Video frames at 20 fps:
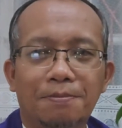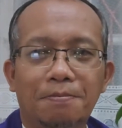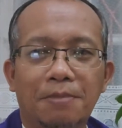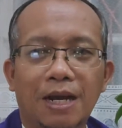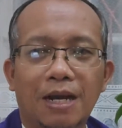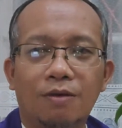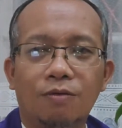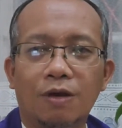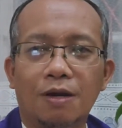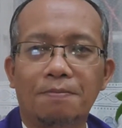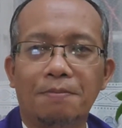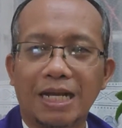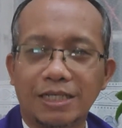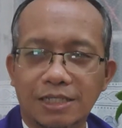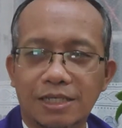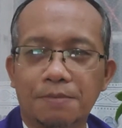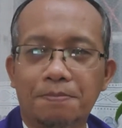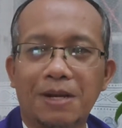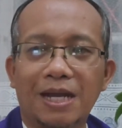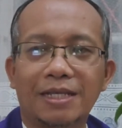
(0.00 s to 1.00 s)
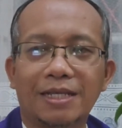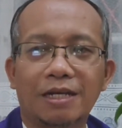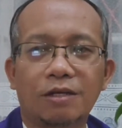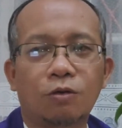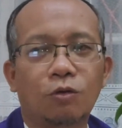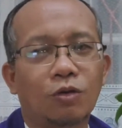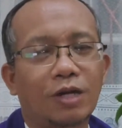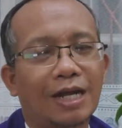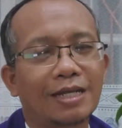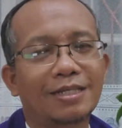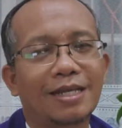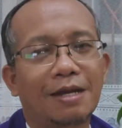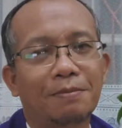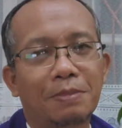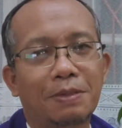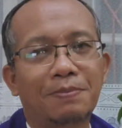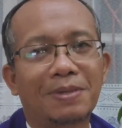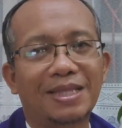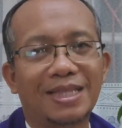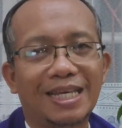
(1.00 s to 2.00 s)
bahwa masih banyak orang
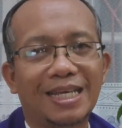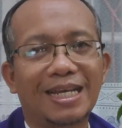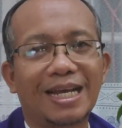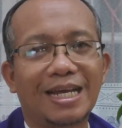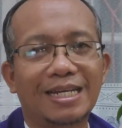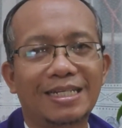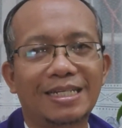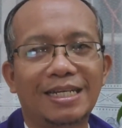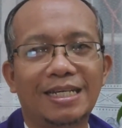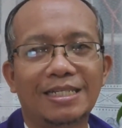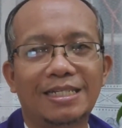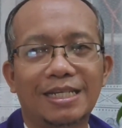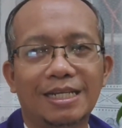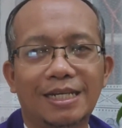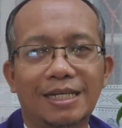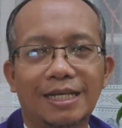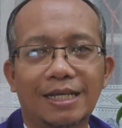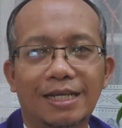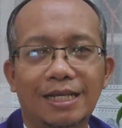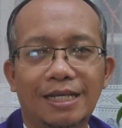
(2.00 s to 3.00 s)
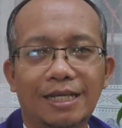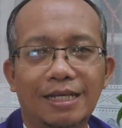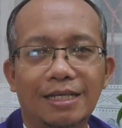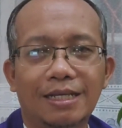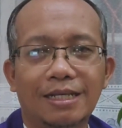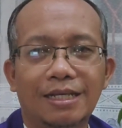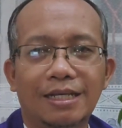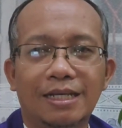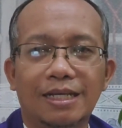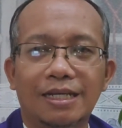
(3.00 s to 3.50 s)
yang mementingkan diri sendiri